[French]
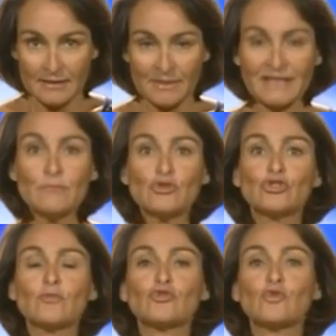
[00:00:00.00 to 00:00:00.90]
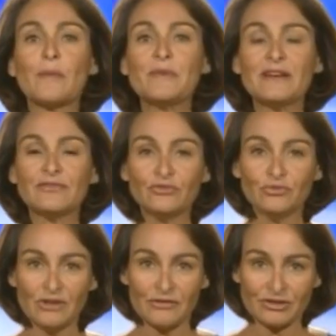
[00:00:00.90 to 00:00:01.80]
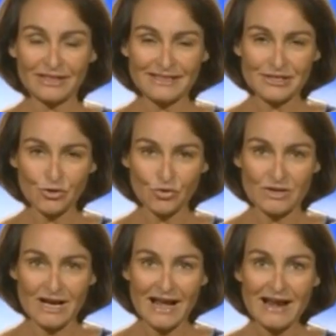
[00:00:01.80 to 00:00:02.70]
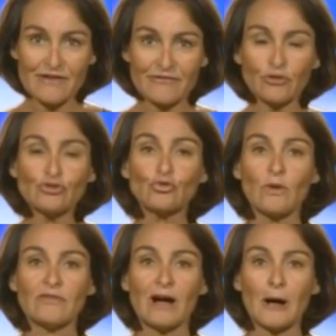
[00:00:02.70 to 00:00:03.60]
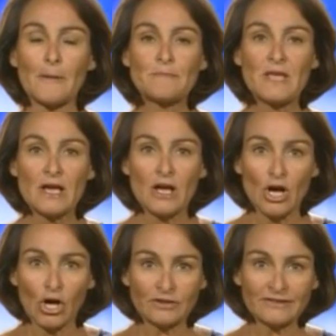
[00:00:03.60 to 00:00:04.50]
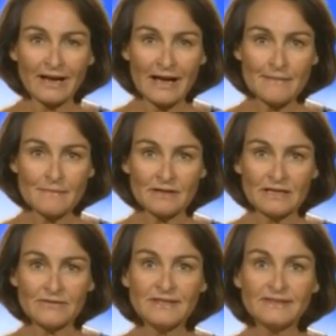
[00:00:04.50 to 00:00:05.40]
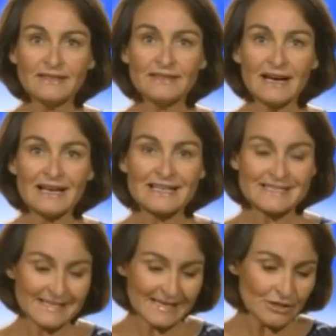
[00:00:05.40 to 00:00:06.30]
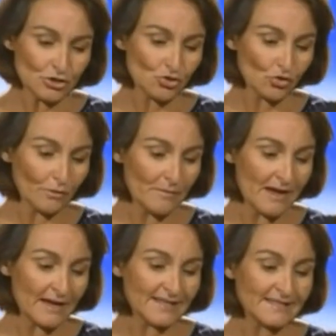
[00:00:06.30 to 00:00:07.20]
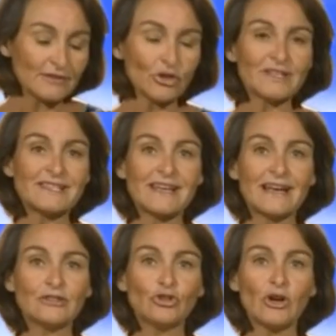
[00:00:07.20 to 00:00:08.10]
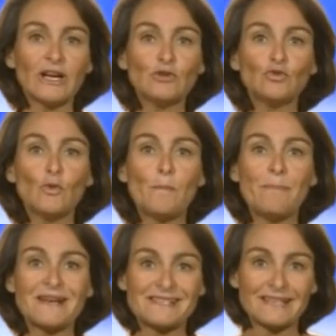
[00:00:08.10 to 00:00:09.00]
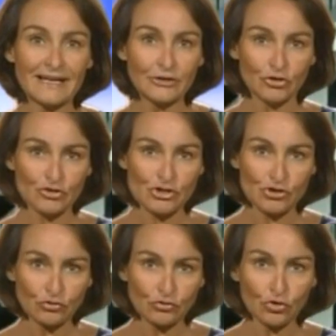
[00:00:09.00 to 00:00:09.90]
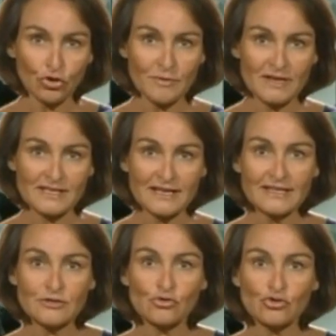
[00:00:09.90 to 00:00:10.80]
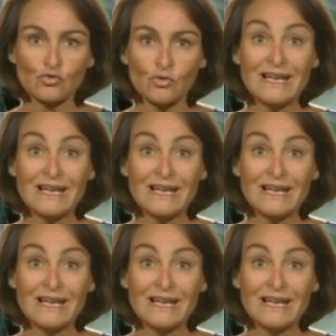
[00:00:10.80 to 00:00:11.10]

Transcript: Madame, Monsieur, bonsoir, bienvenue dans votre édition locale France 3 Var. Un drame évité à la Seigne-sur-Mer. C'est un escalator et une passerelle d'un centre commercial qui se sont